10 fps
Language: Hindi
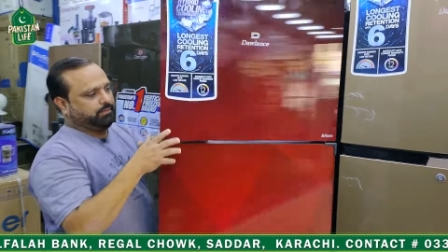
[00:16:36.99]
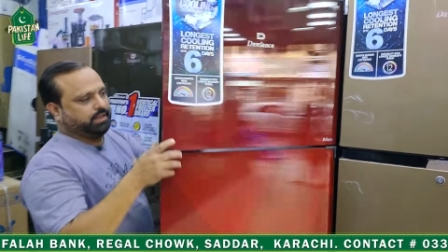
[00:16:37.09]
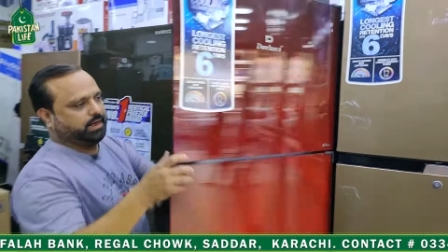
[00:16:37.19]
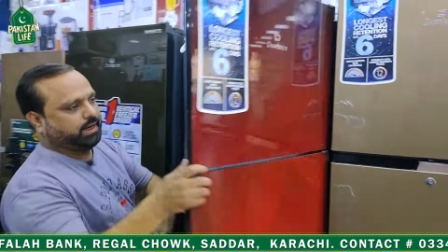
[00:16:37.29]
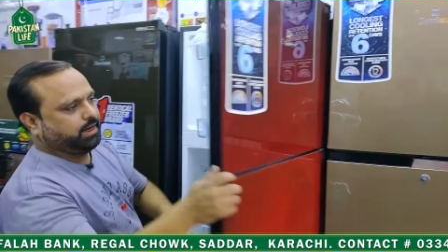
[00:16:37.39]
भी
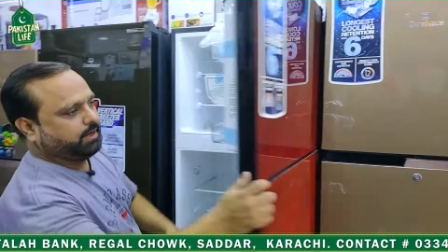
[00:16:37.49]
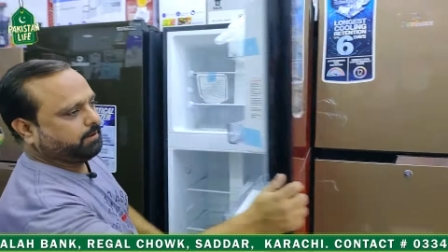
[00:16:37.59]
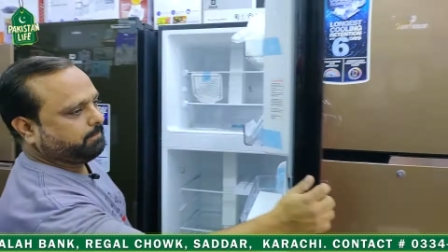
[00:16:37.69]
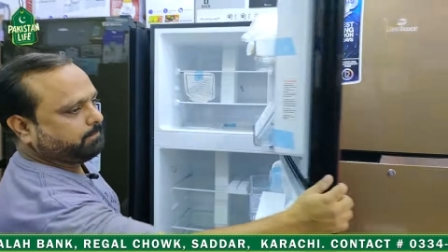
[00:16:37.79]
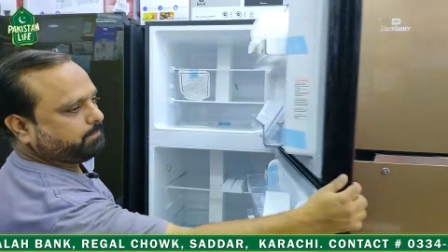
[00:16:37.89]
देख लें
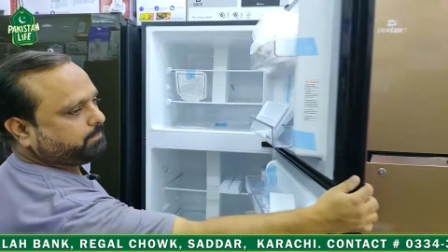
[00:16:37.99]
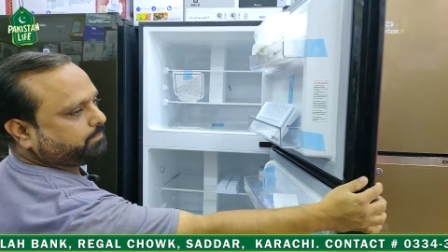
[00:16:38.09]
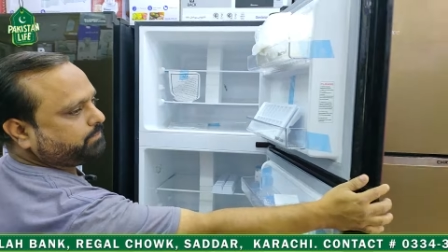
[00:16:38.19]
यार